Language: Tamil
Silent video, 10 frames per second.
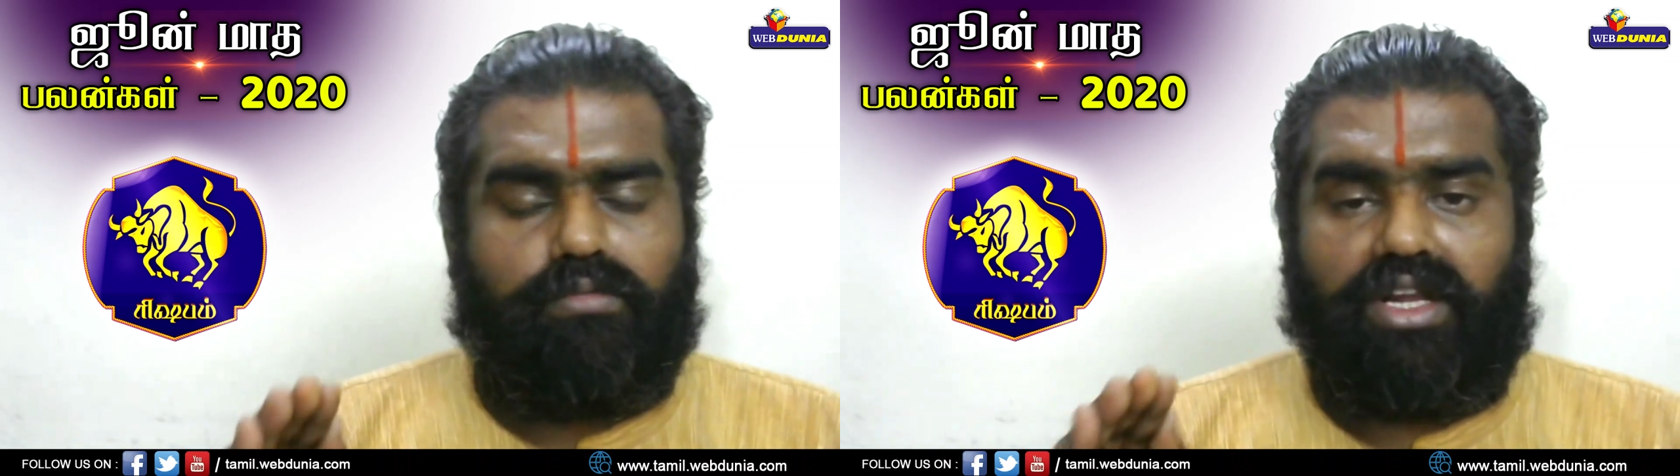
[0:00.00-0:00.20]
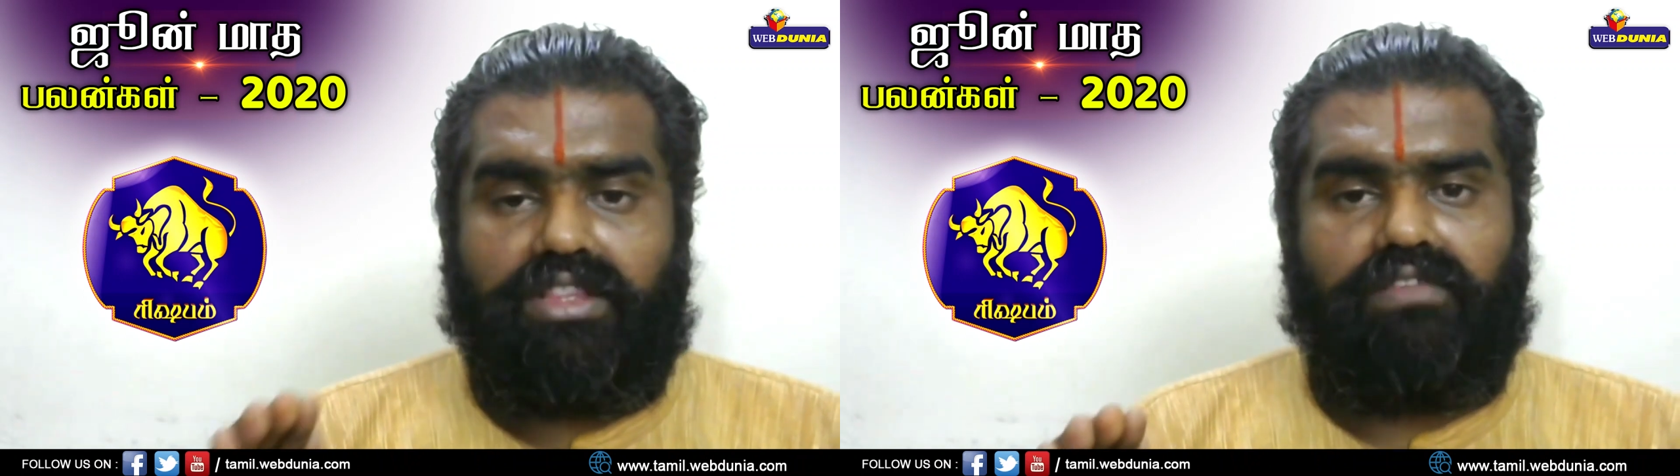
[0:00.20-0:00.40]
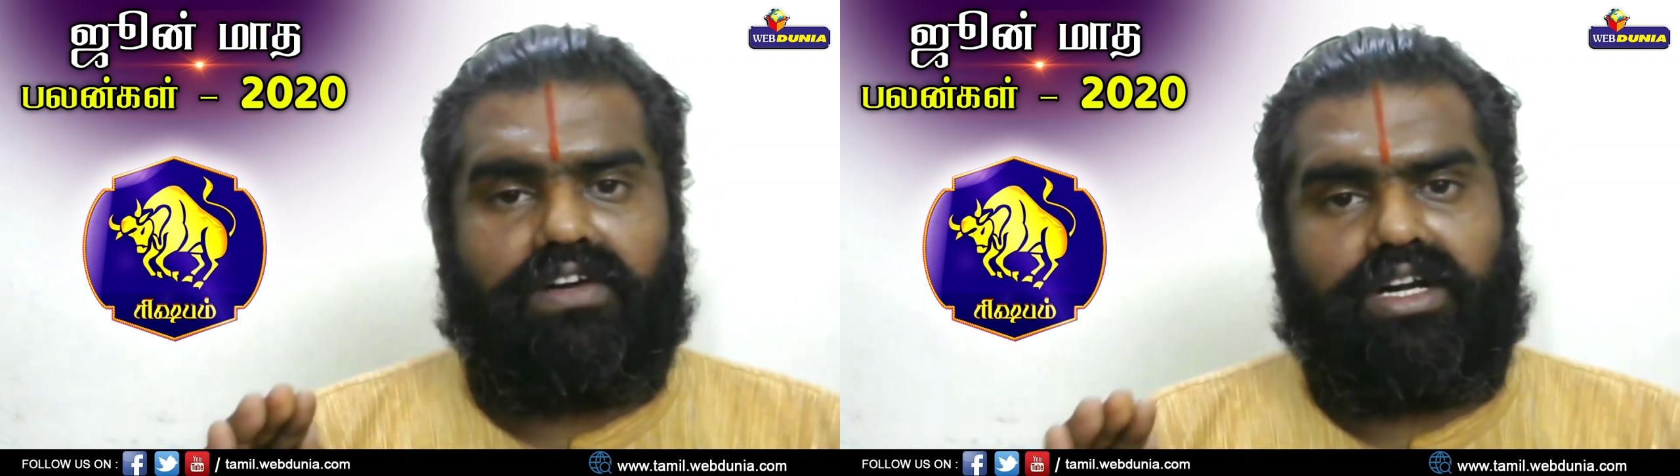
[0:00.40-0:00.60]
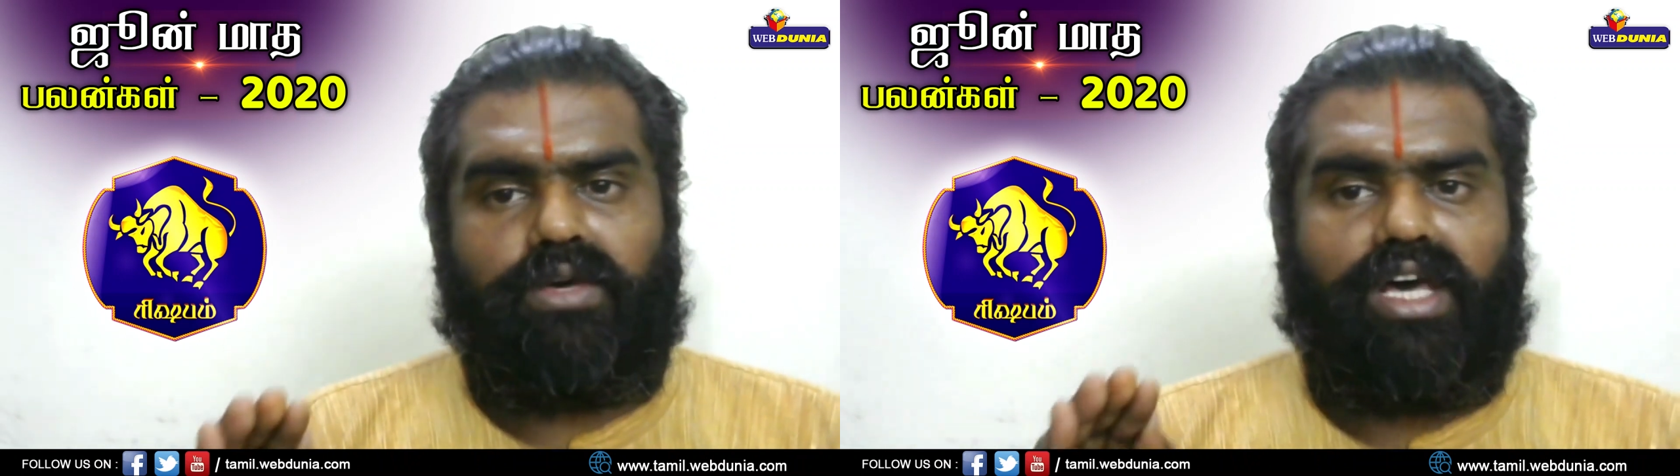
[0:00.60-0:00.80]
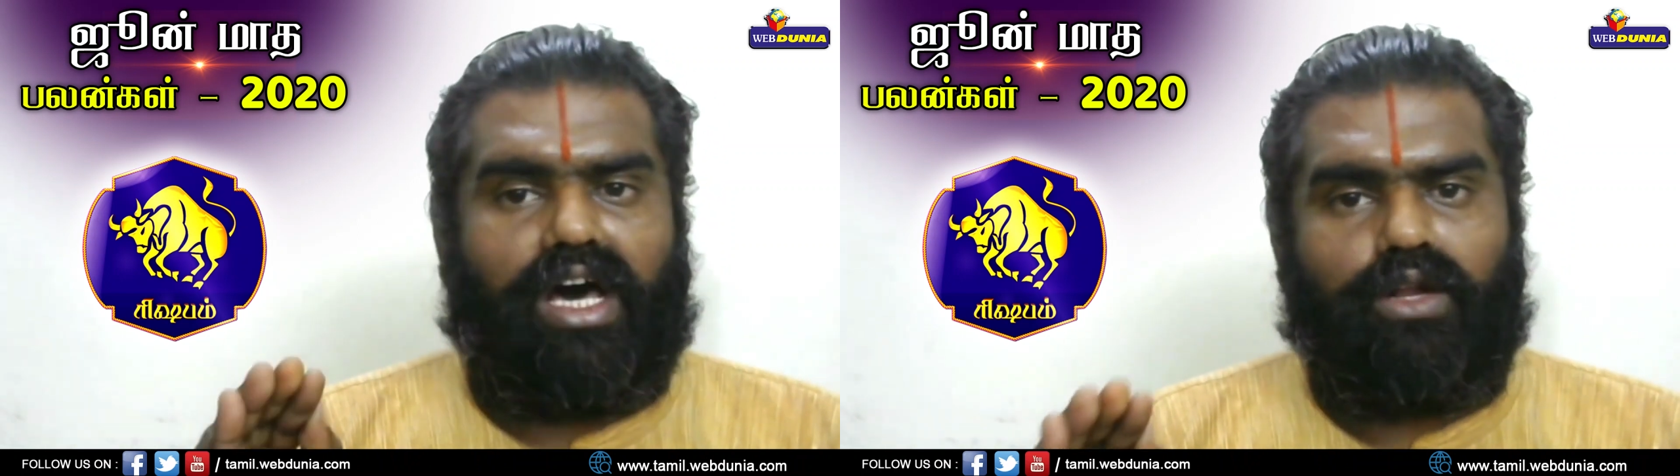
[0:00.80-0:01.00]

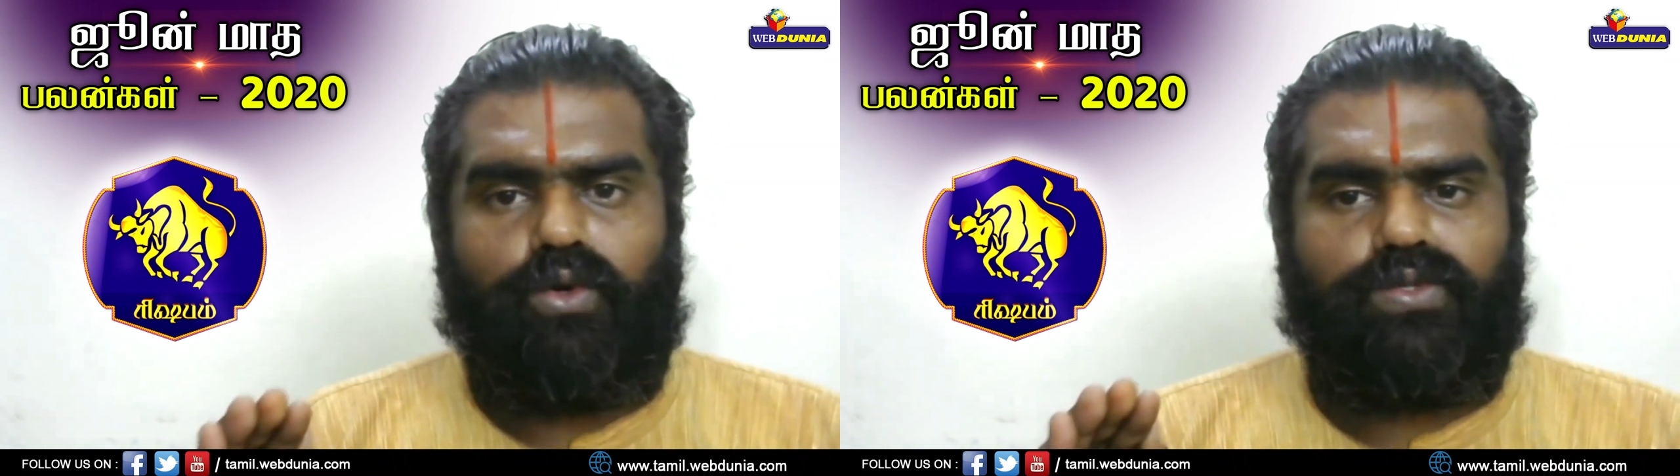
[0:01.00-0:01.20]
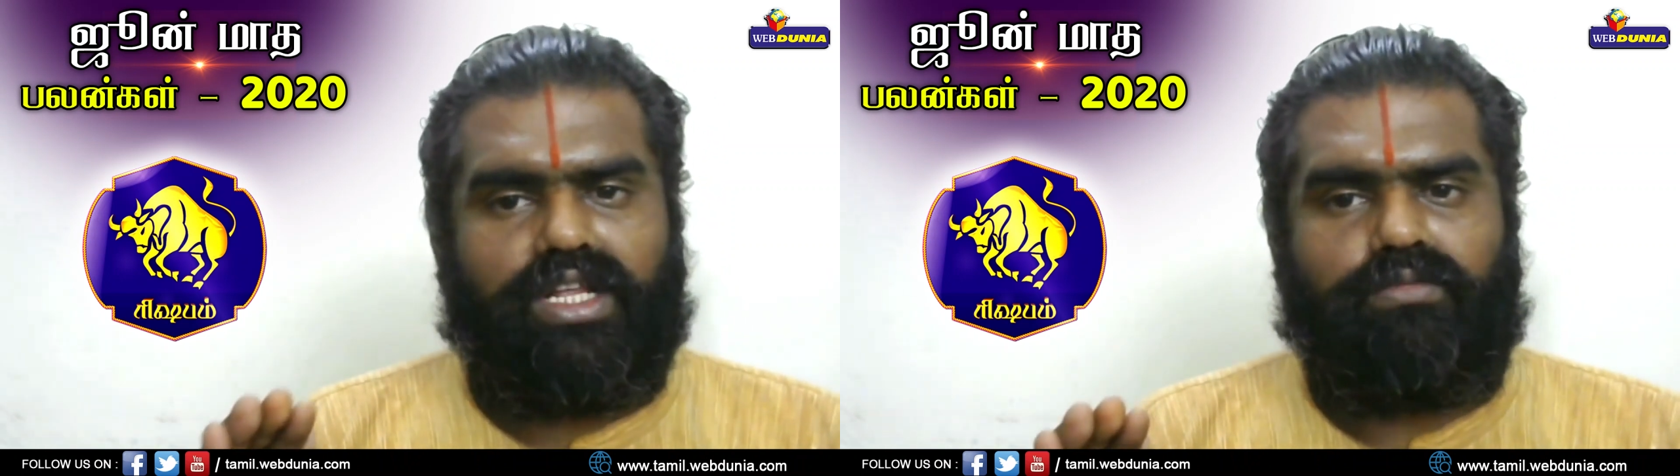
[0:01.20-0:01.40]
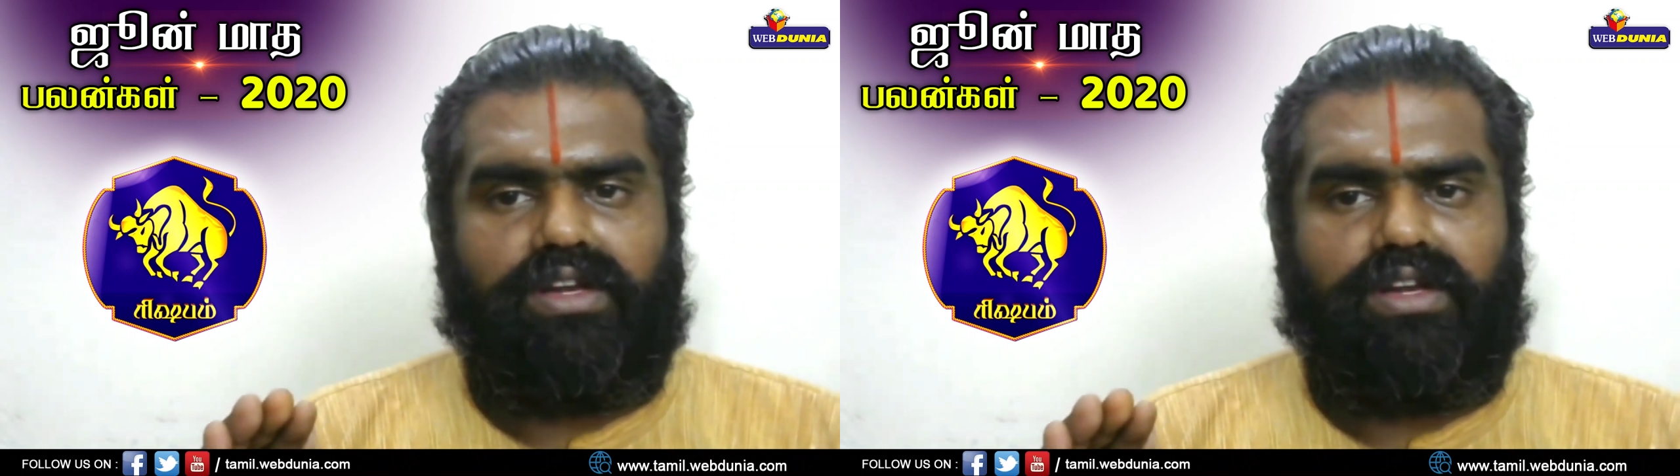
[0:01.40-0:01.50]
மருத்துவர்கிட்டவே ஆலோசனை